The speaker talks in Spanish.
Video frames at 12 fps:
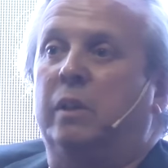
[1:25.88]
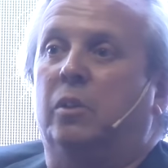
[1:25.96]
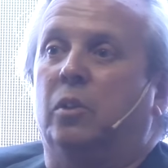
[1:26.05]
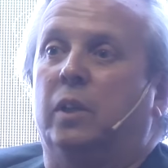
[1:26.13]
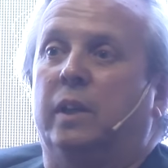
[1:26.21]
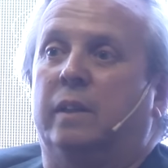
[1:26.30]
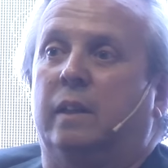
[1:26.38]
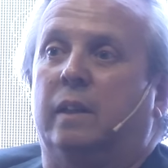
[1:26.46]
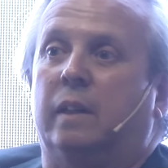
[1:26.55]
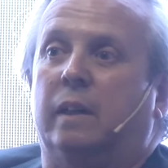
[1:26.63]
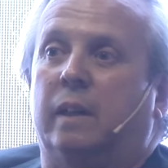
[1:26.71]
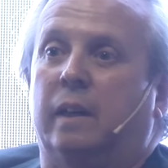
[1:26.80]
de grande,
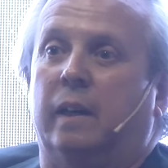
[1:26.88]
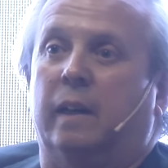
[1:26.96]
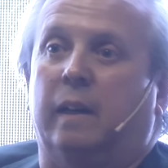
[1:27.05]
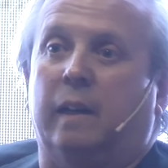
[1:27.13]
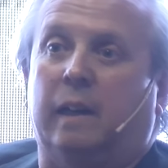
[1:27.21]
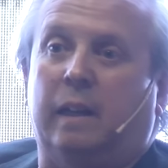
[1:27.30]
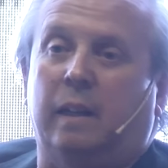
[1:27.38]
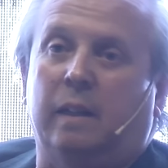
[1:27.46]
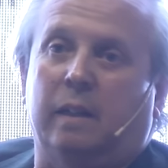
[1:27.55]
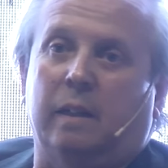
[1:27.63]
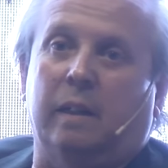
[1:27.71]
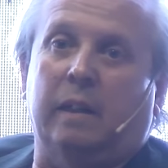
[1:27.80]
porque ves
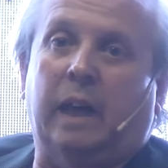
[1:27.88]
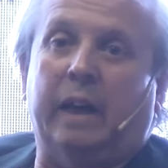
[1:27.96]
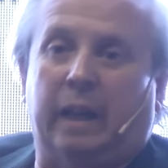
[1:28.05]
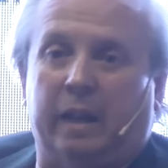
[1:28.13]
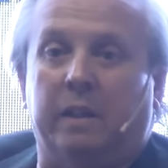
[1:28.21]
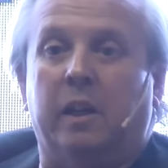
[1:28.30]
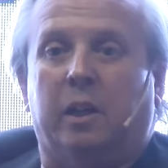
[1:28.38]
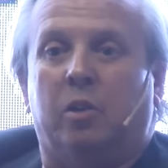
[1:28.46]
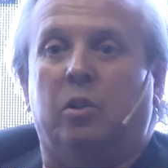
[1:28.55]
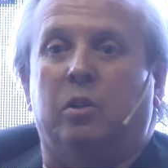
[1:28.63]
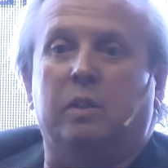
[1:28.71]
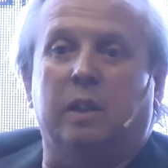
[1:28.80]
la foto en blanco y
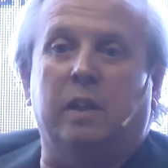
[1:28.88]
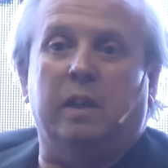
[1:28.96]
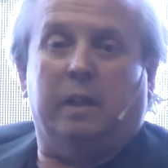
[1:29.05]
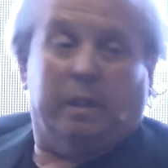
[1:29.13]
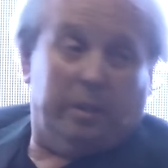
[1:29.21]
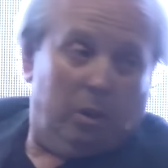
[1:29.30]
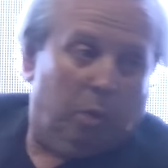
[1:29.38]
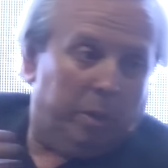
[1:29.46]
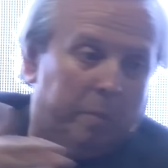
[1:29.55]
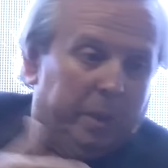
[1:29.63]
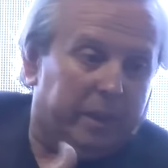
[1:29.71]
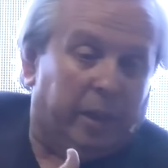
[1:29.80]
negro, ves las
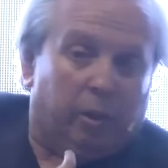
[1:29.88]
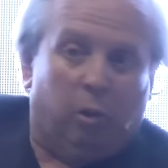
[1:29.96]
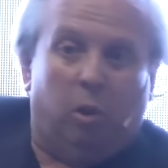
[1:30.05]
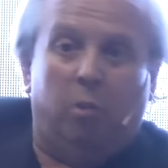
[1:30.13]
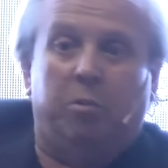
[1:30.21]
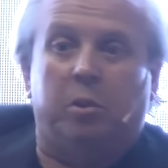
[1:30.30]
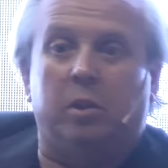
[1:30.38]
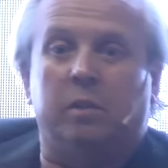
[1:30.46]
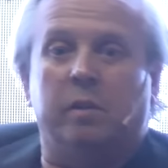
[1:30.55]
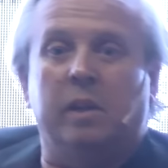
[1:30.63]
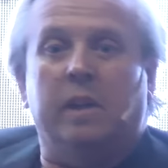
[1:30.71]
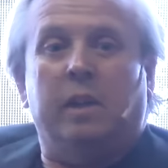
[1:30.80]
fotos que de alguna
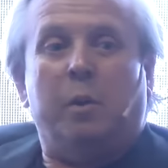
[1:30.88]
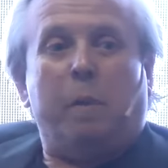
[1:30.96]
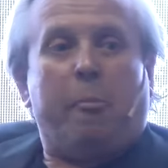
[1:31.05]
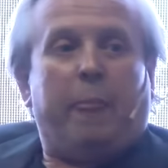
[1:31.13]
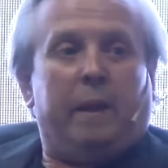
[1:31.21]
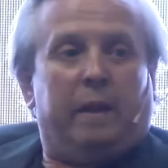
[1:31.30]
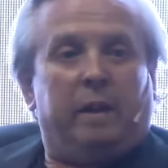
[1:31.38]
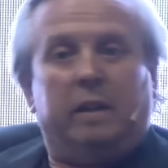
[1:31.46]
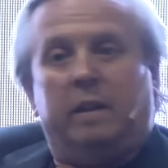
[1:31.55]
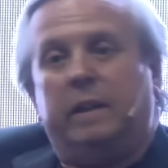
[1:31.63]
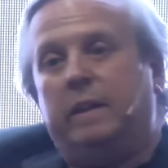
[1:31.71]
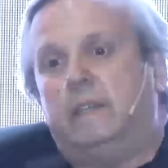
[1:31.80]
manera, pese a las
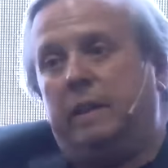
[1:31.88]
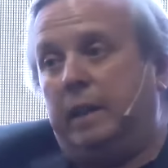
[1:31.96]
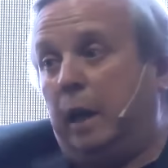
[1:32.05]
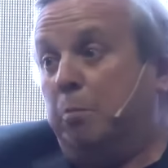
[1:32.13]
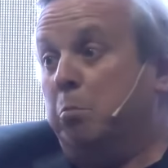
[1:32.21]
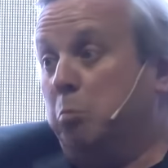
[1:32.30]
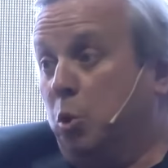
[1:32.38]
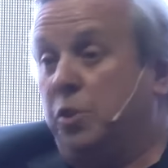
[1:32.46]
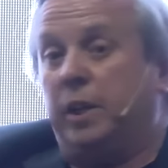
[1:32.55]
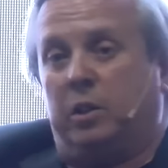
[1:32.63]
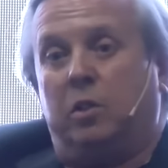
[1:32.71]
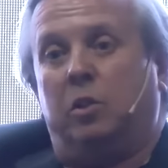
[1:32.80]
canas mías, algunas yo no los
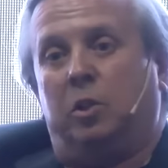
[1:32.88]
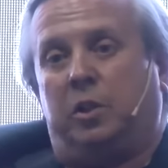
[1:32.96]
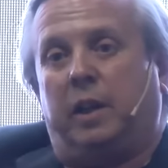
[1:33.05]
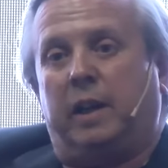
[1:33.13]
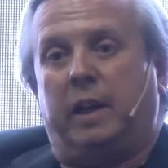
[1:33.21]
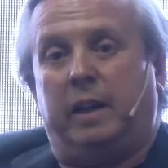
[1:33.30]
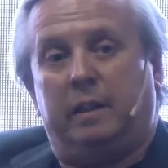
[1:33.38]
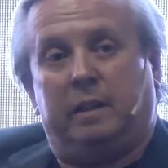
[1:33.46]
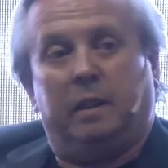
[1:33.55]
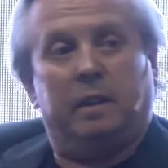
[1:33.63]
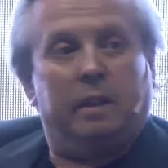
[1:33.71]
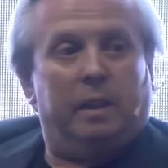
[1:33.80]
vi, me las contaba mi
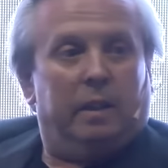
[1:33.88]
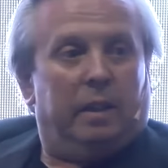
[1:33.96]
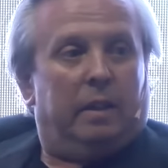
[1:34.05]
viejo